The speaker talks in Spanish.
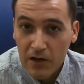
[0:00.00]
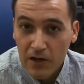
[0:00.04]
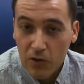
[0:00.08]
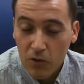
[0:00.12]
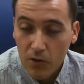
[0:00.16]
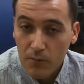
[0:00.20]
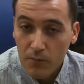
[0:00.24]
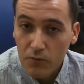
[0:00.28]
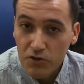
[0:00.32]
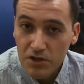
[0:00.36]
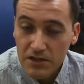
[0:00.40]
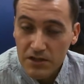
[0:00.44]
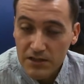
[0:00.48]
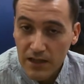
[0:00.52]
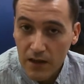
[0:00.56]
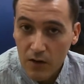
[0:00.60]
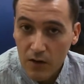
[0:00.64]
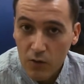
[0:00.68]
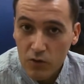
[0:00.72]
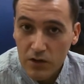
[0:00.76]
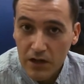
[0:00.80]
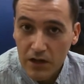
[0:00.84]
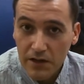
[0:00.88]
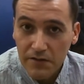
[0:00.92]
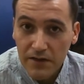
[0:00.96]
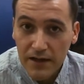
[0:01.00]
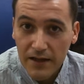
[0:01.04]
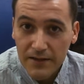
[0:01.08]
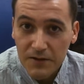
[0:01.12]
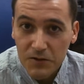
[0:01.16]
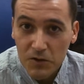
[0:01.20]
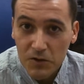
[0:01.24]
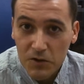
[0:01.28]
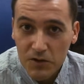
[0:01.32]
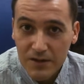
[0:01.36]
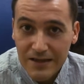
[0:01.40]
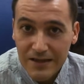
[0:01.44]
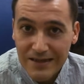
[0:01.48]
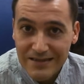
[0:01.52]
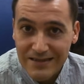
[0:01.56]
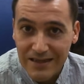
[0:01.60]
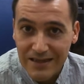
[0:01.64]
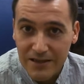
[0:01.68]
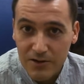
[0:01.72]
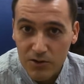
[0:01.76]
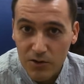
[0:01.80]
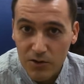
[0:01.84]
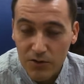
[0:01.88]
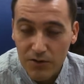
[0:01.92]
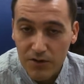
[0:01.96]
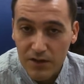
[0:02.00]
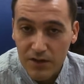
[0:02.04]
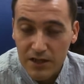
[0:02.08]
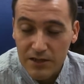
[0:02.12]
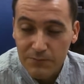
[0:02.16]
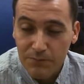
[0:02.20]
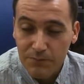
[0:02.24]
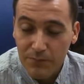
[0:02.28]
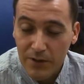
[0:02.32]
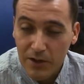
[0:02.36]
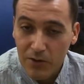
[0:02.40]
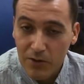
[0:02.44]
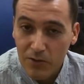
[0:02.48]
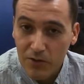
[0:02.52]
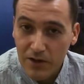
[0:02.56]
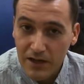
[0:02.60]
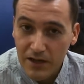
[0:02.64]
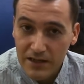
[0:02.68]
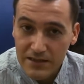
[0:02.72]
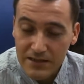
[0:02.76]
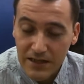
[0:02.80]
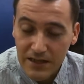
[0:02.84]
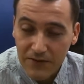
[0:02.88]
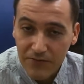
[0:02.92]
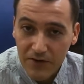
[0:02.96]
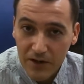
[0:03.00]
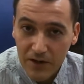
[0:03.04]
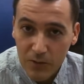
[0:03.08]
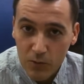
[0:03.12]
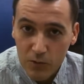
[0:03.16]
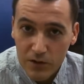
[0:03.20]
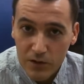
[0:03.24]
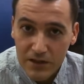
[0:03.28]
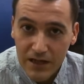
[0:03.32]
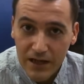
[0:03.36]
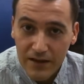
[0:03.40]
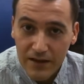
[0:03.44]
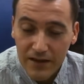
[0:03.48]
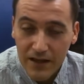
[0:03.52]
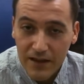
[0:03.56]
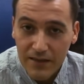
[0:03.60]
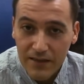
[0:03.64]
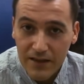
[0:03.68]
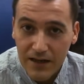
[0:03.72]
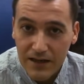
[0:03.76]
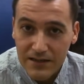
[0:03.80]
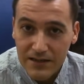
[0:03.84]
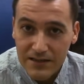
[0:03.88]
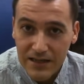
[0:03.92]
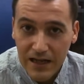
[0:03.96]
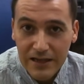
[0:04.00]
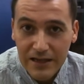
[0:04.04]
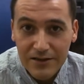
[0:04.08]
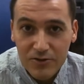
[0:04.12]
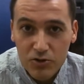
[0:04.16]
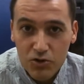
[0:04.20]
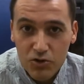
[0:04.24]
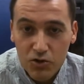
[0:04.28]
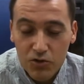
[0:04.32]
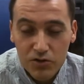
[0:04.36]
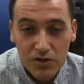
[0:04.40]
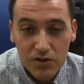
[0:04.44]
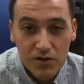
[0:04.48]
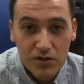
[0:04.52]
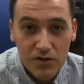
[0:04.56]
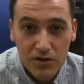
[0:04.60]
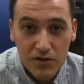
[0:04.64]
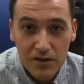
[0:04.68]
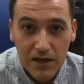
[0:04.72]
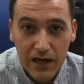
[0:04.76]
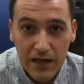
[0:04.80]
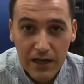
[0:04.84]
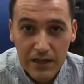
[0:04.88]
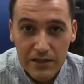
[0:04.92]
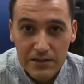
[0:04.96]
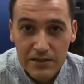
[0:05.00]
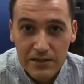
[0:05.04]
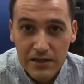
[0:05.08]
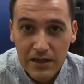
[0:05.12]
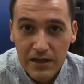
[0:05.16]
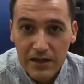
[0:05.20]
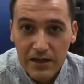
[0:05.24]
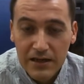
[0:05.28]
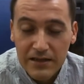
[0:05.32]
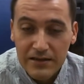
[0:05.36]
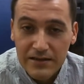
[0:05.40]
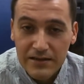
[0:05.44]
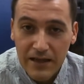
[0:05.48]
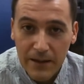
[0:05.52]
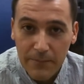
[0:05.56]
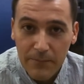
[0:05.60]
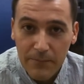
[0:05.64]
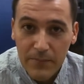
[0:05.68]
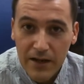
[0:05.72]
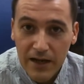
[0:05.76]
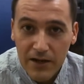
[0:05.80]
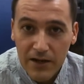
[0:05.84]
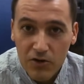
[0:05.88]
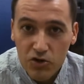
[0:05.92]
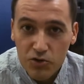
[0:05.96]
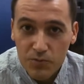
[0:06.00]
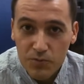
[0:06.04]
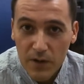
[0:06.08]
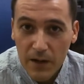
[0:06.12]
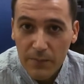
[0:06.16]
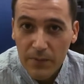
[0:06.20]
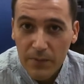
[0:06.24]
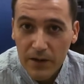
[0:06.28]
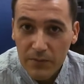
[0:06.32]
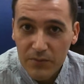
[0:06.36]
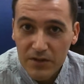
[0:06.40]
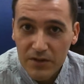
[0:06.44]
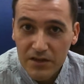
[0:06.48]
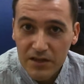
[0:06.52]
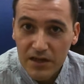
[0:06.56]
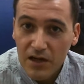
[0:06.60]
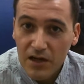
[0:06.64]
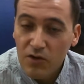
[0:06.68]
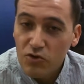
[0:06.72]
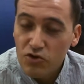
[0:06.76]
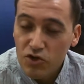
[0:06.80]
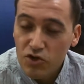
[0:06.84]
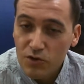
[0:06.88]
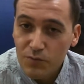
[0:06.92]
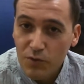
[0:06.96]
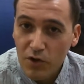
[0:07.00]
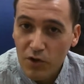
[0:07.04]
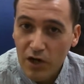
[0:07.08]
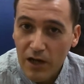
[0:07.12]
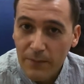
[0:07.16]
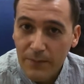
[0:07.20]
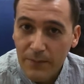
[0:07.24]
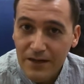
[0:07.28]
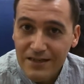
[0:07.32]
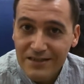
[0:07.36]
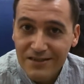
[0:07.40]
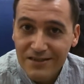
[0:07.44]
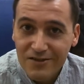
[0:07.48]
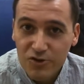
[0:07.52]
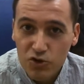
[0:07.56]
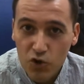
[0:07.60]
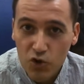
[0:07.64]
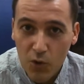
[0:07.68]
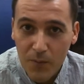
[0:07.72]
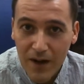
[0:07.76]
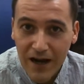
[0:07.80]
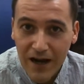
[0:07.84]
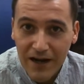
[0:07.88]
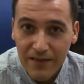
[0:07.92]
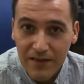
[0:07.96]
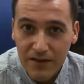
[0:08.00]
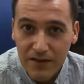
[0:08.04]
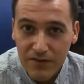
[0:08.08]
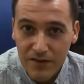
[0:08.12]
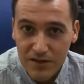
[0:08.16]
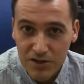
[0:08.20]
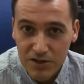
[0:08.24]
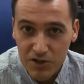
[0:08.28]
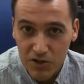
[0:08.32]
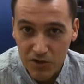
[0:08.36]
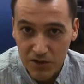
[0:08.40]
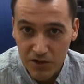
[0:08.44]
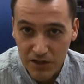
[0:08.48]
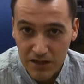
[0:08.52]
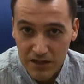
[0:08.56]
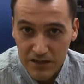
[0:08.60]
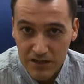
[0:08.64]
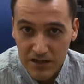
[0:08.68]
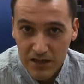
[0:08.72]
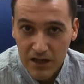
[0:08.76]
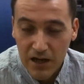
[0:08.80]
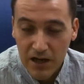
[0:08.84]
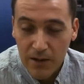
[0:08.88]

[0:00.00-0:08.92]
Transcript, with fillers: Lo hemos estado utilizando desde entonces, pero esta facultad de hacer saltos condicionales también nos va a permitir en nuestros programas tomar decisiones.